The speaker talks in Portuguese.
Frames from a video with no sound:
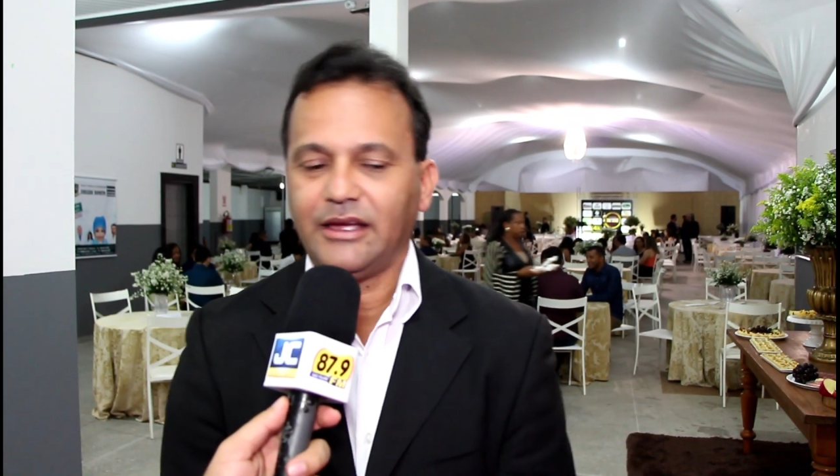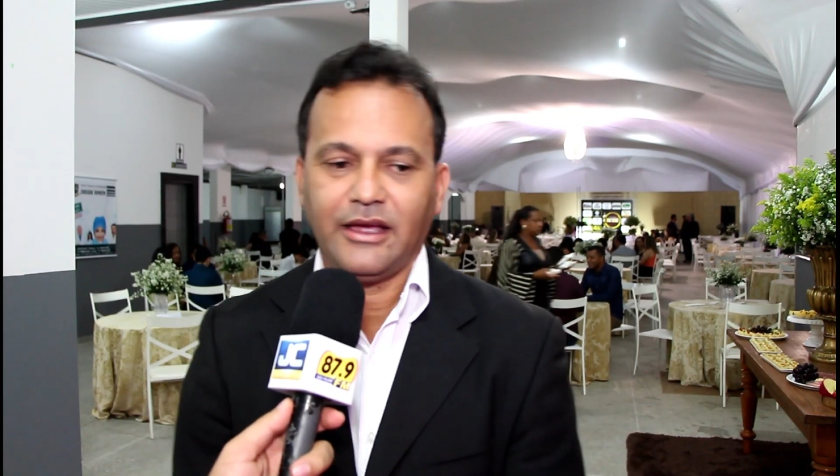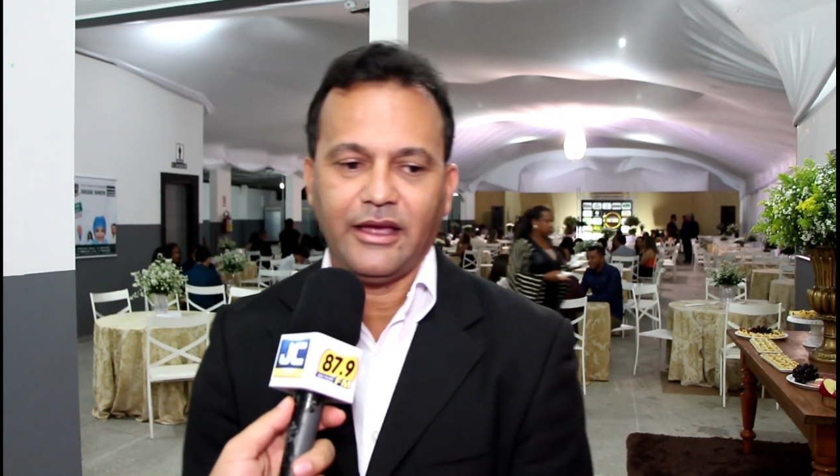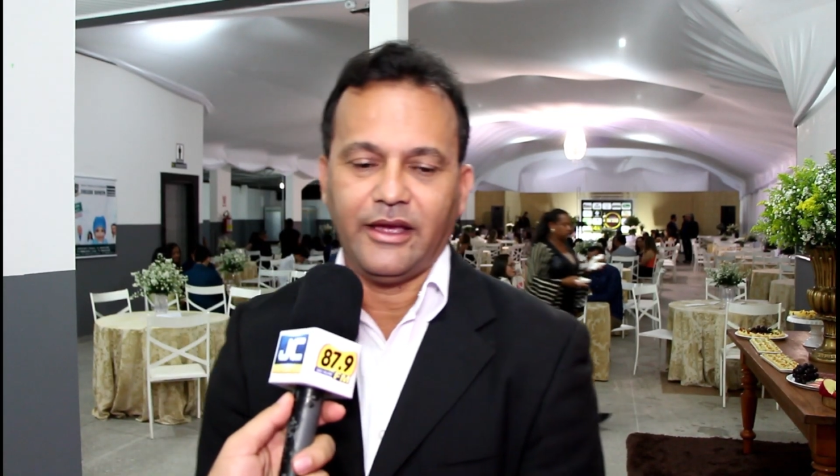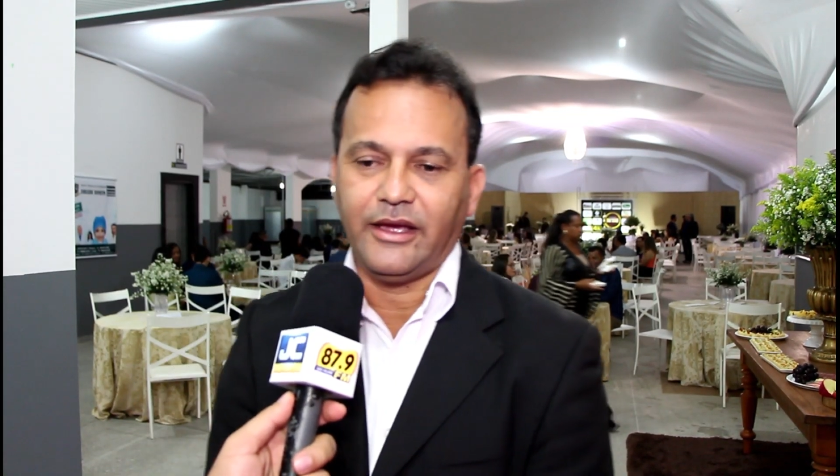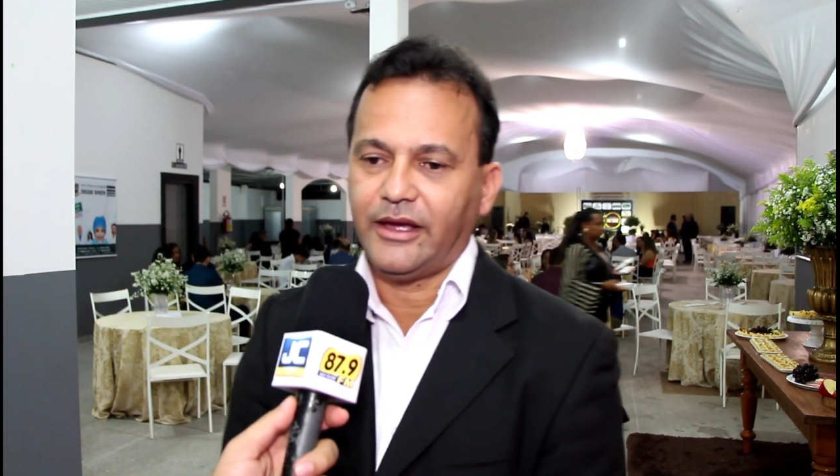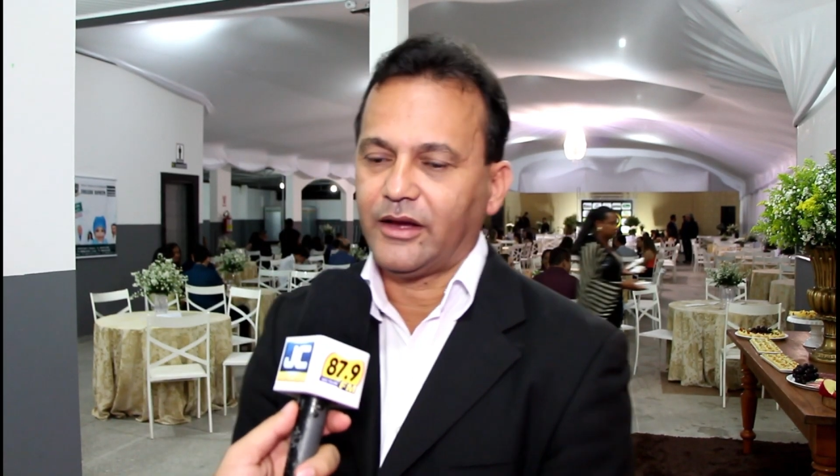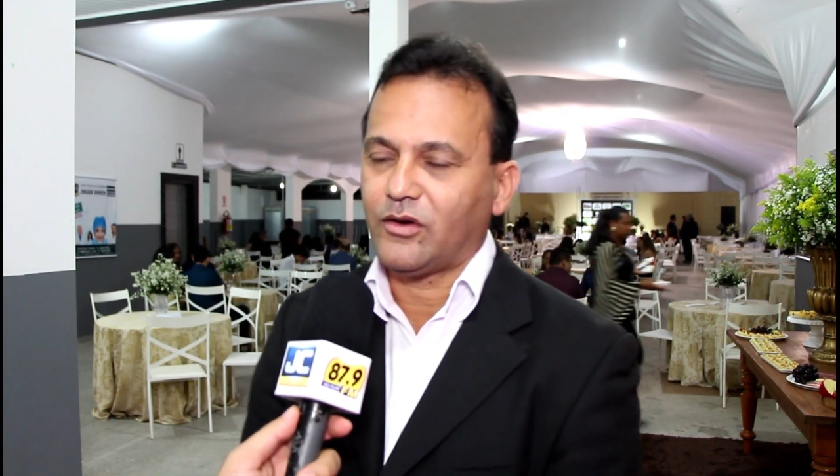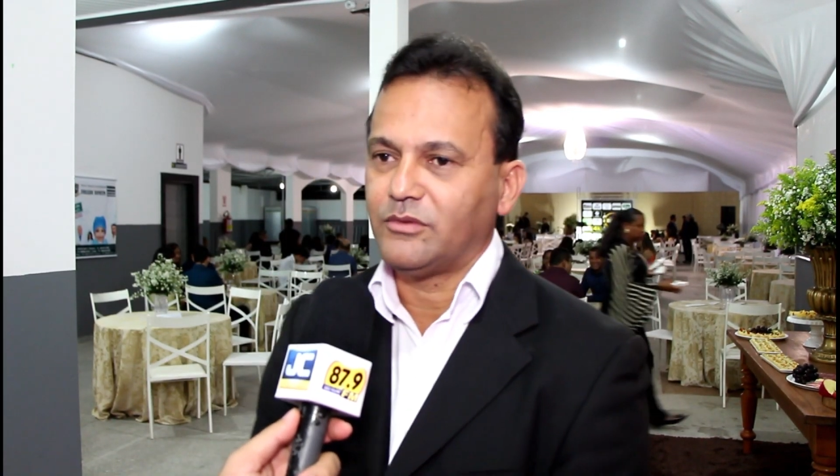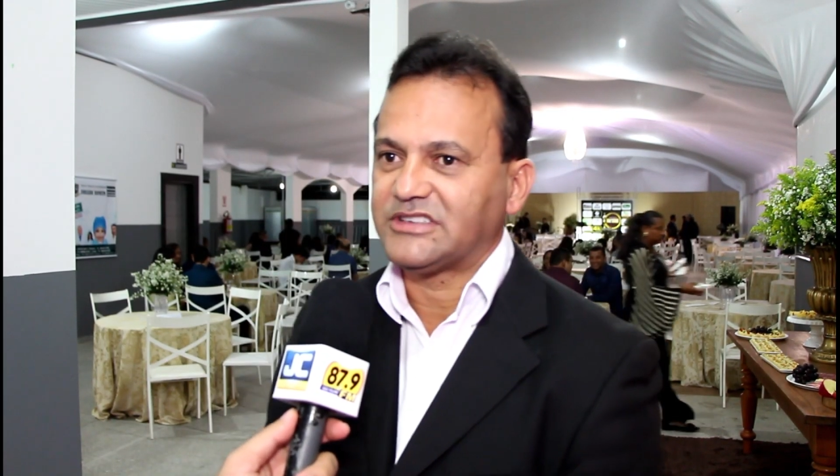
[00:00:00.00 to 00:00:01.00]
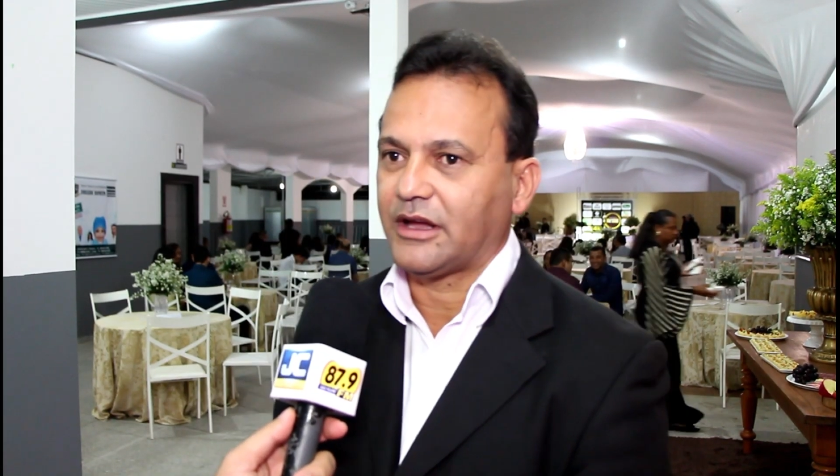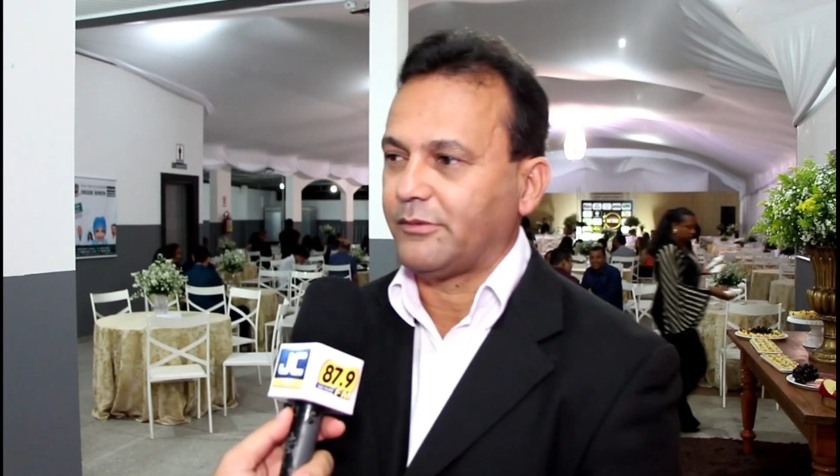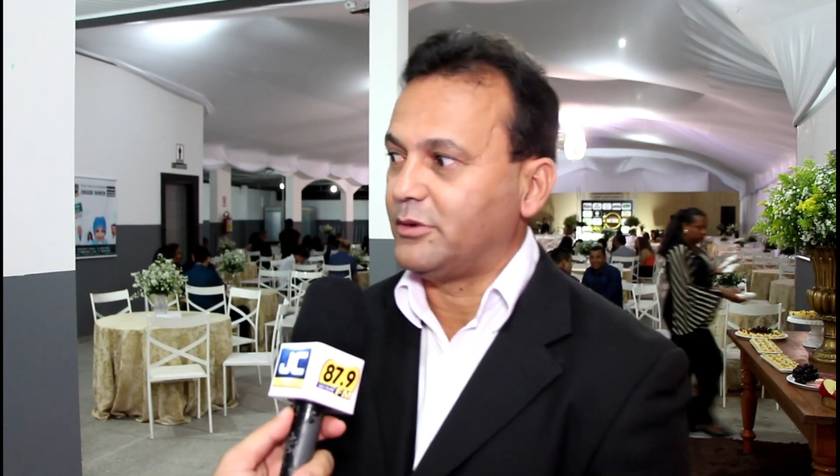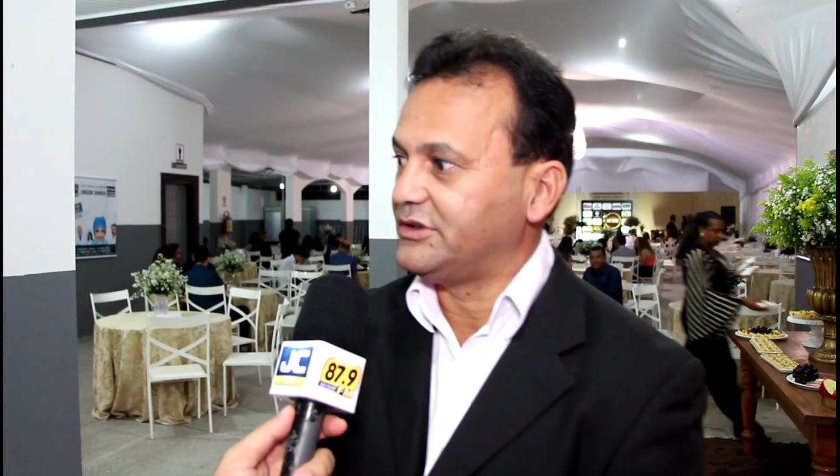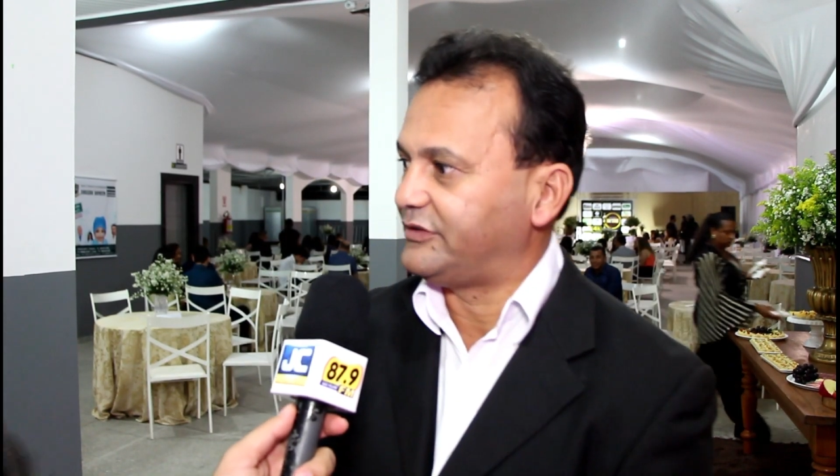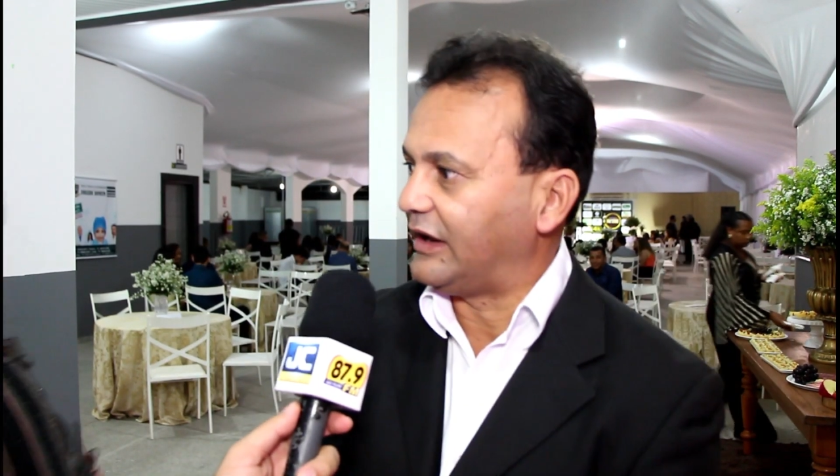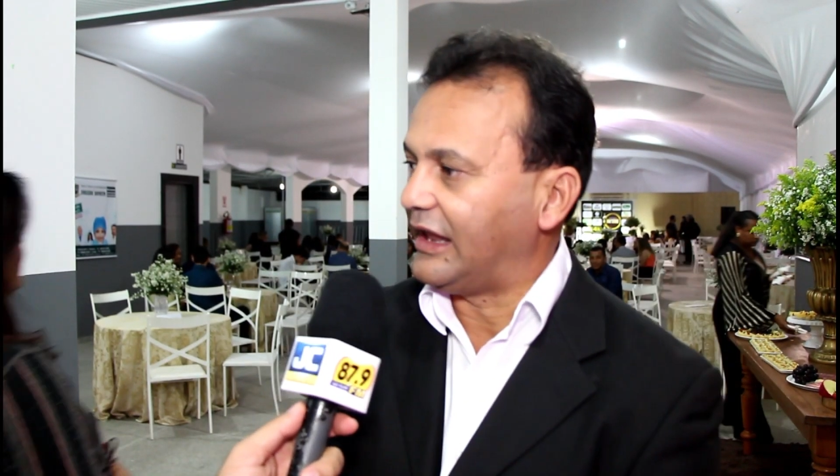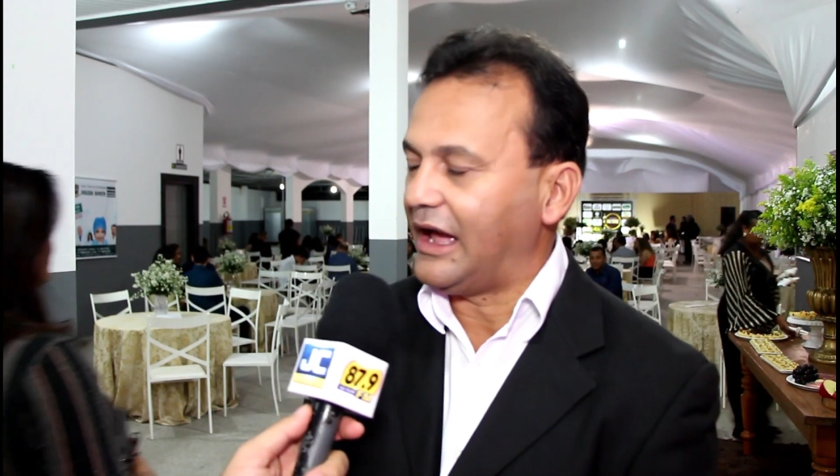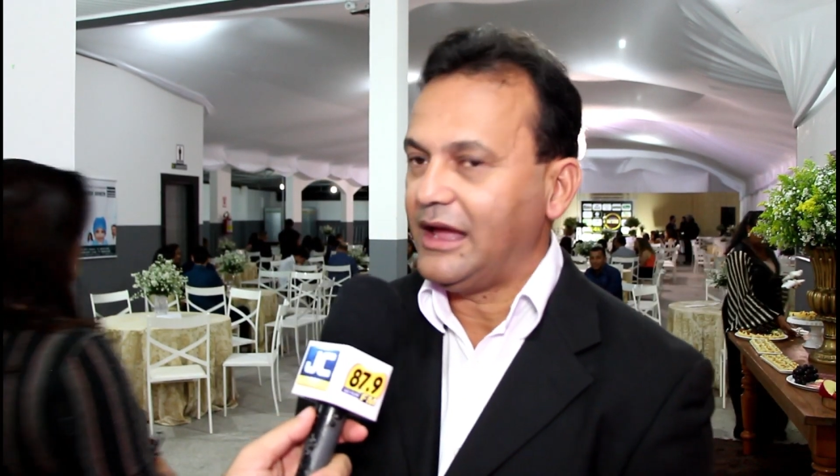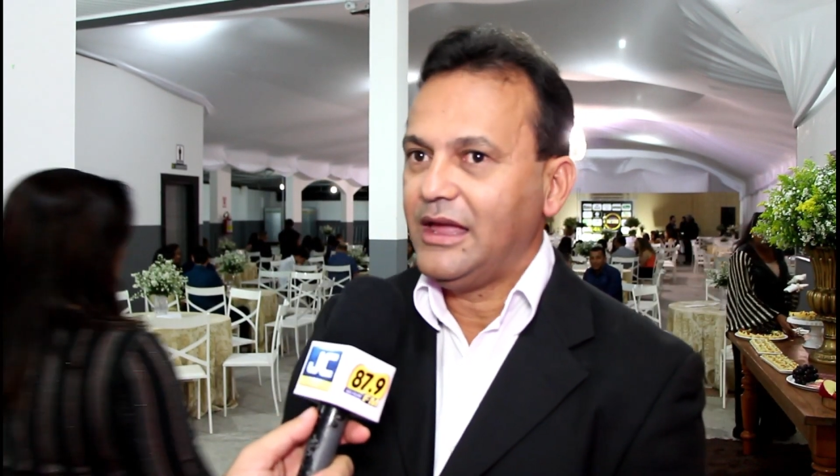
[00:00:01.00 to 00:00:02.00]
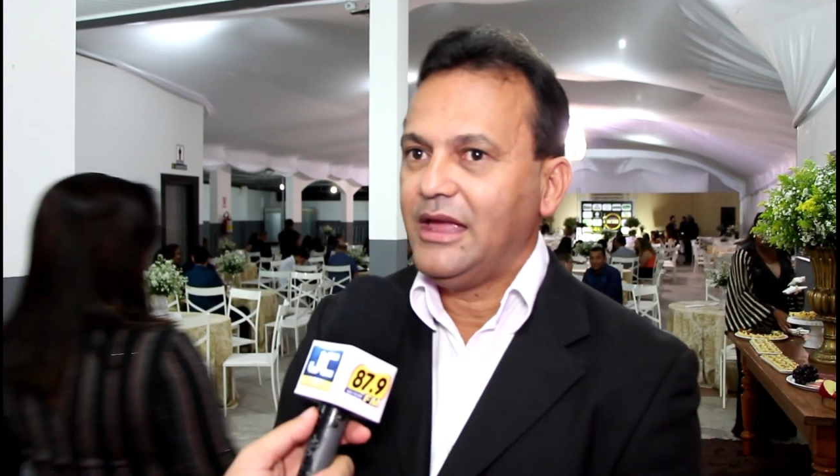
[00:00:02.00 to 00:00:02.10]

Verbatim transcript: É, como você acabou de falar,